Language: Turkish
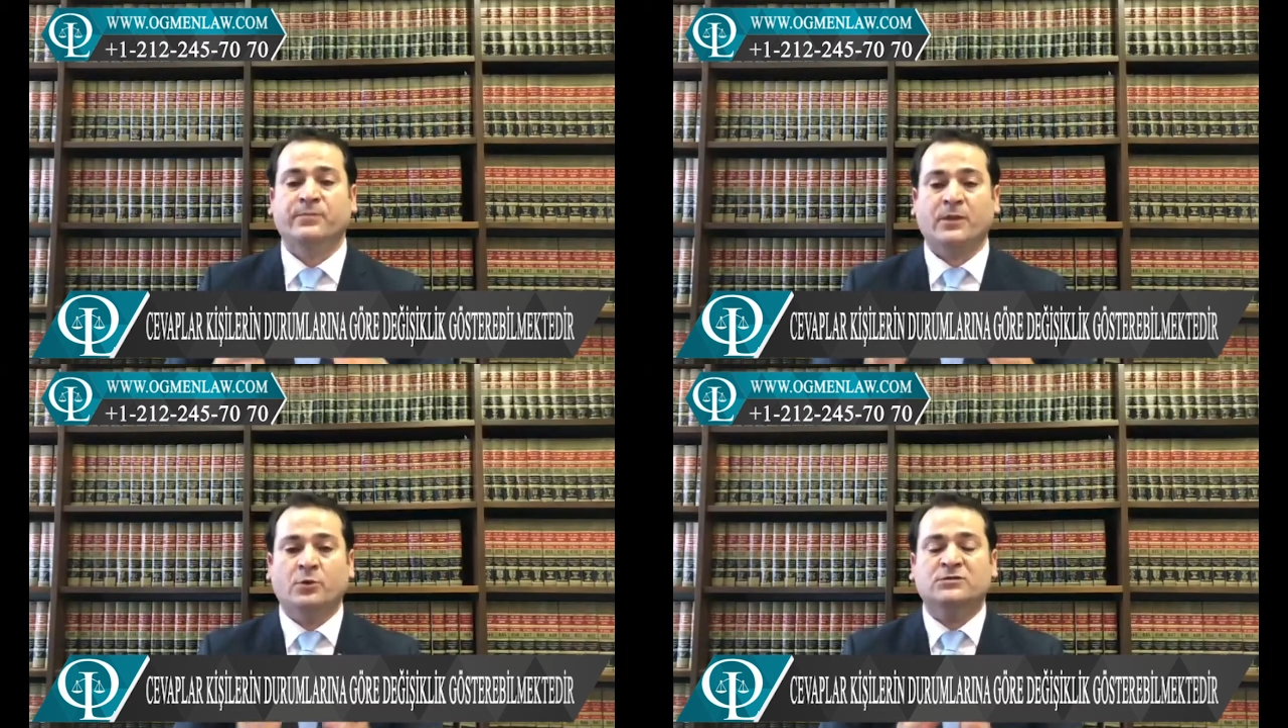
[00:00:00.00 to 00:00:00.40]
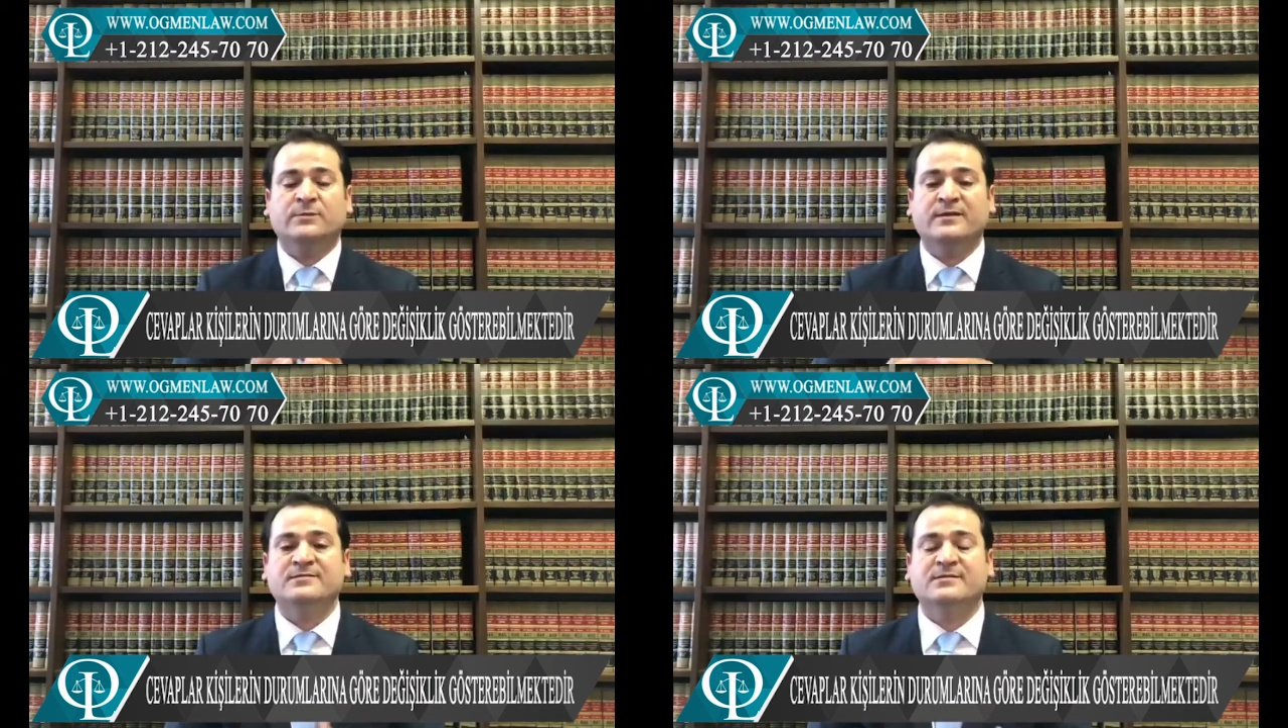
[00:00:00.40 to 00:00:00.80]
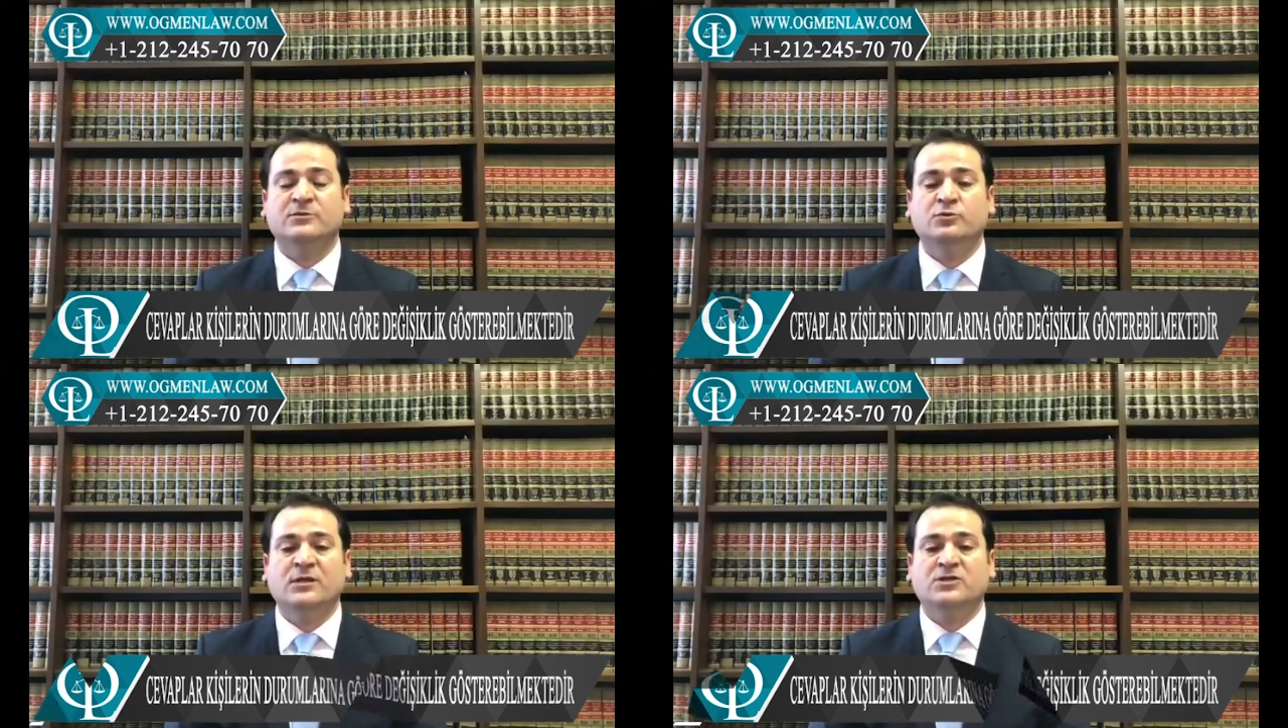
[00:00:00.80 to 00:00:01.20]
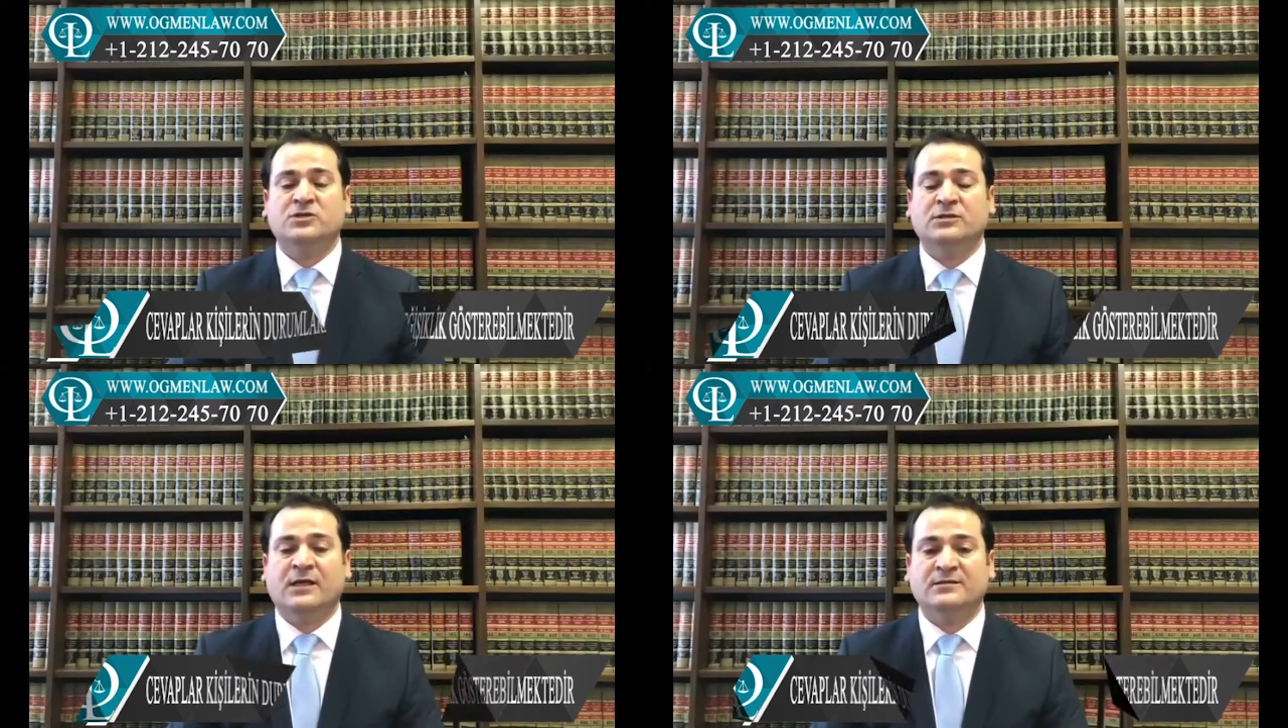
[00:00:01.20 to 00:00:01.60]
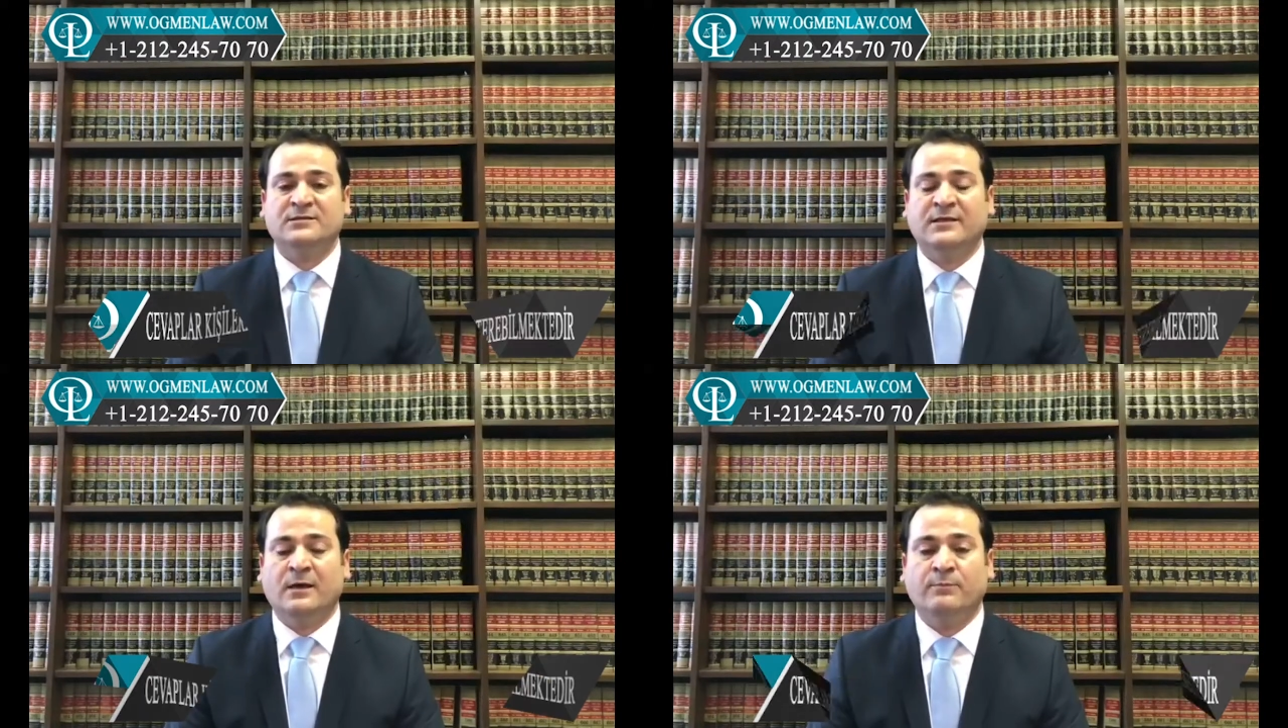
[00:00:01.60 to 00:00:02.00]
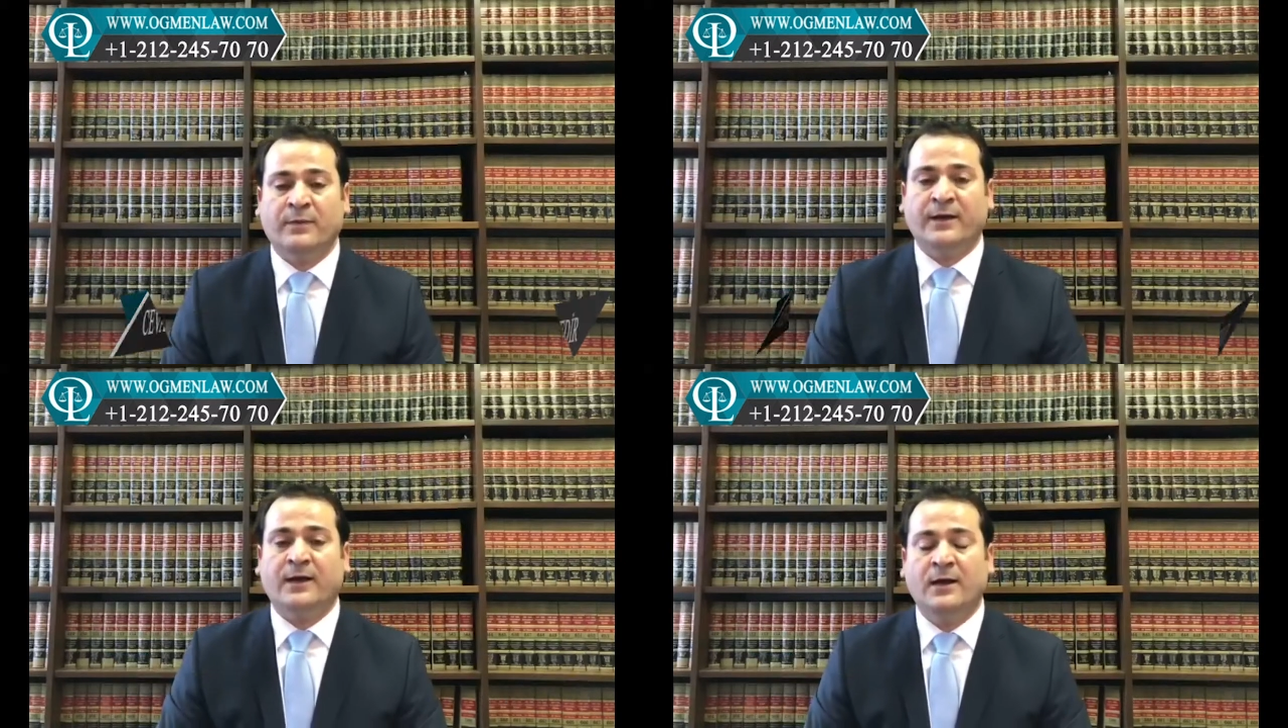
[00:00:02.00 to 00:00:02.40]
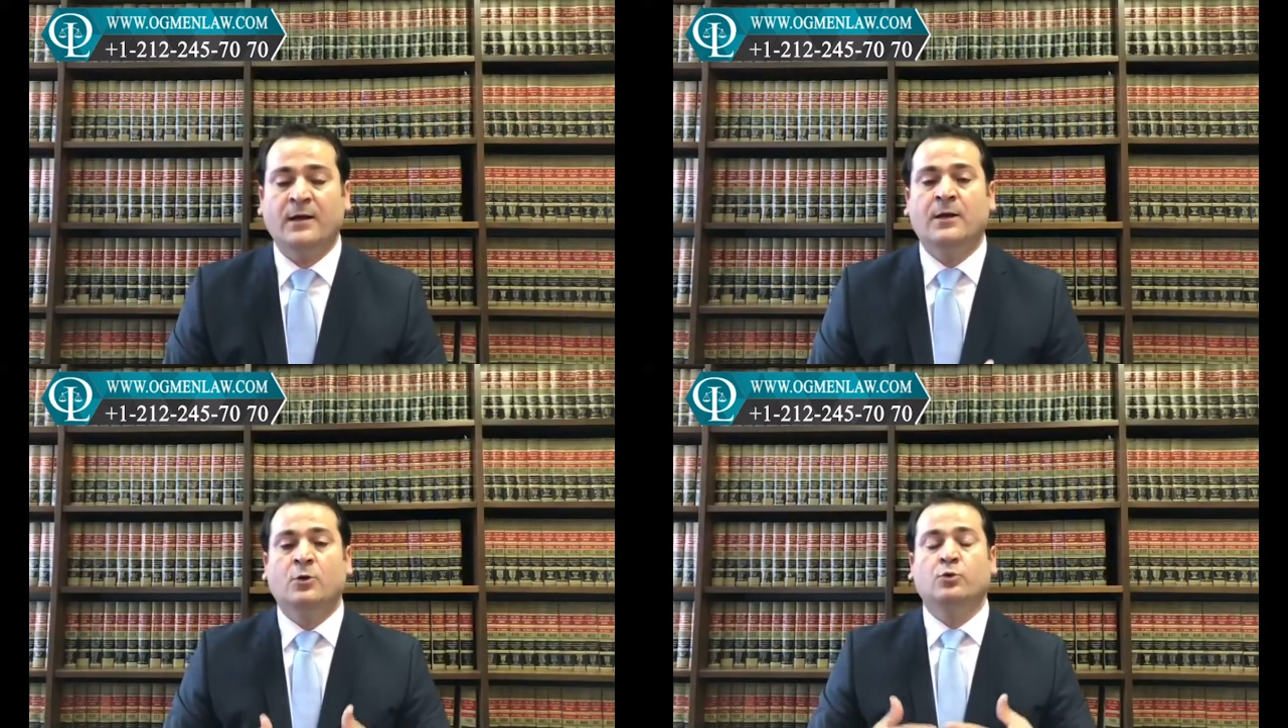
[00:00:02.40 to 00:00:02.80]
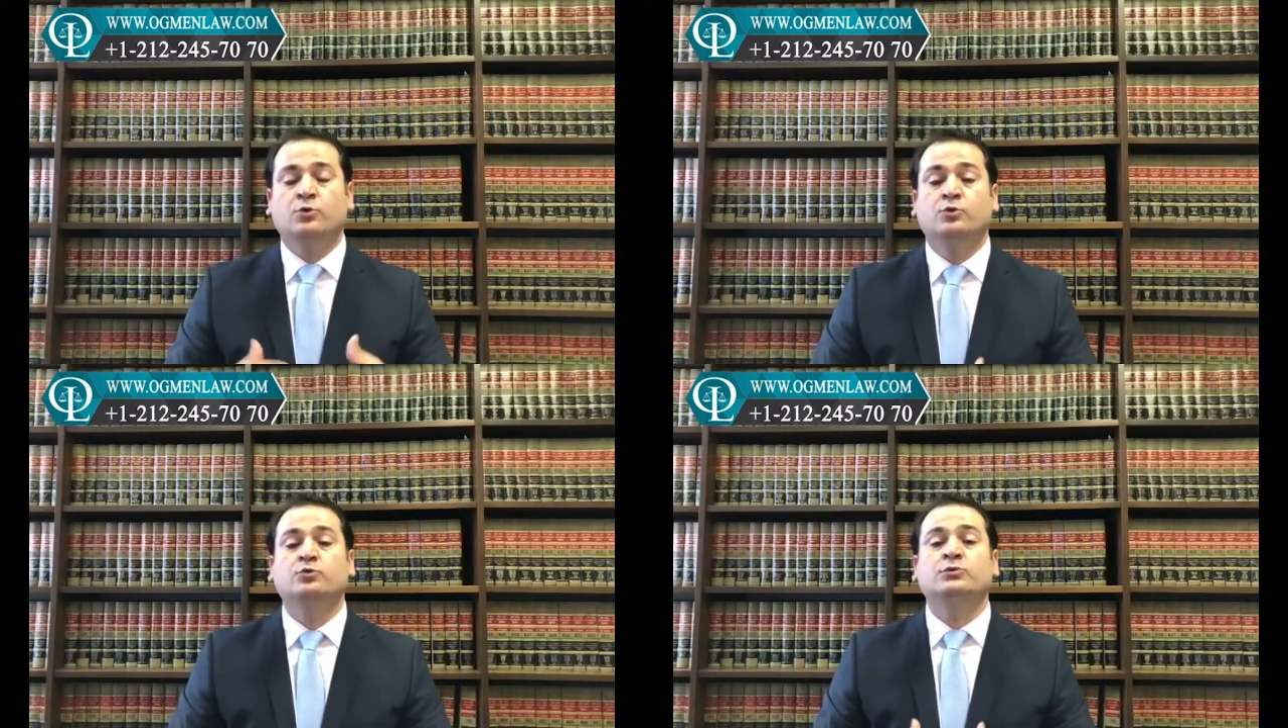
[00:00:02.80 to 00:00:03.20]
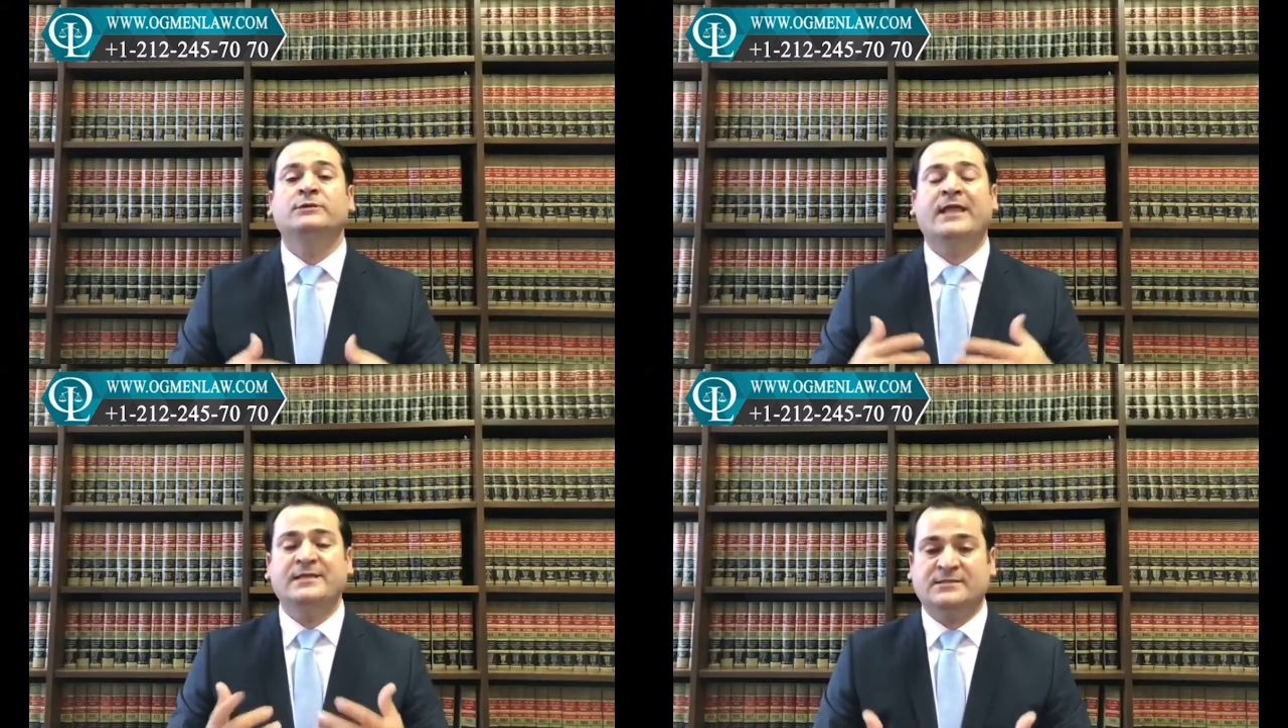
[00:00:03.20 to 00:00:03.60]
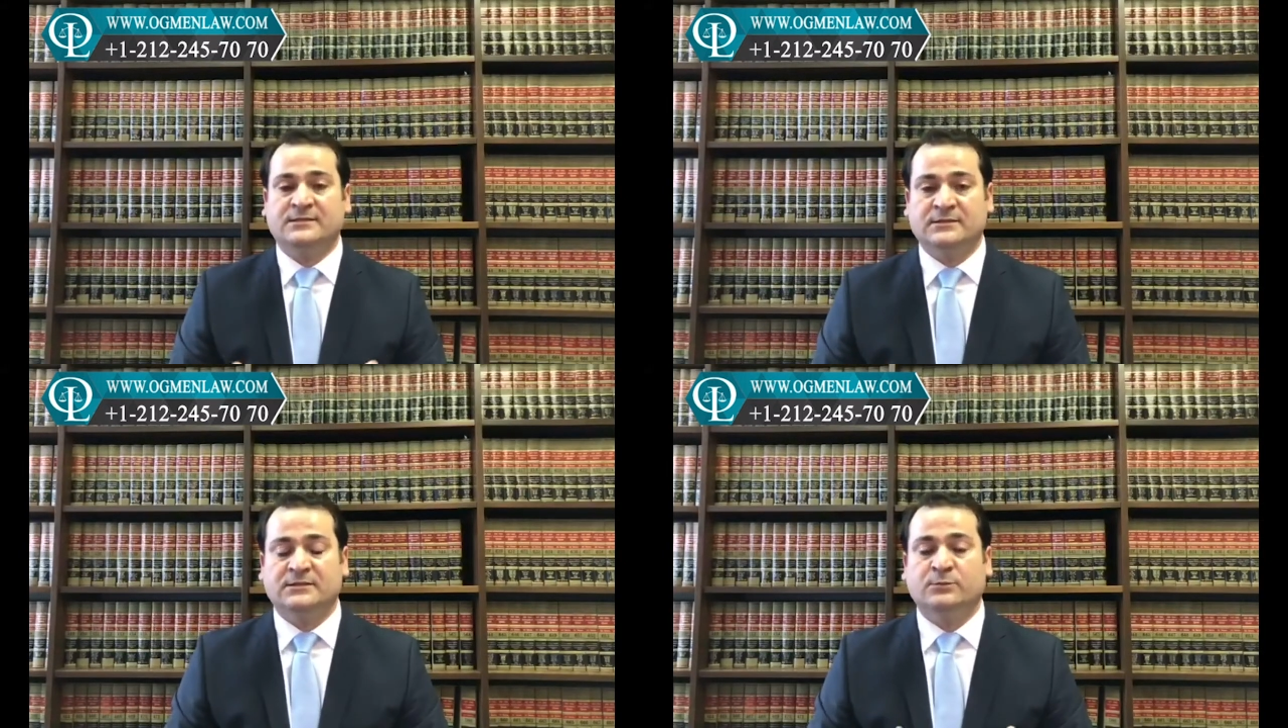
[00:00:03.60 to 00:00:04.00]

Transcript: o zaman statü değişikliği aslında yapmaya uygun değilsinizdir.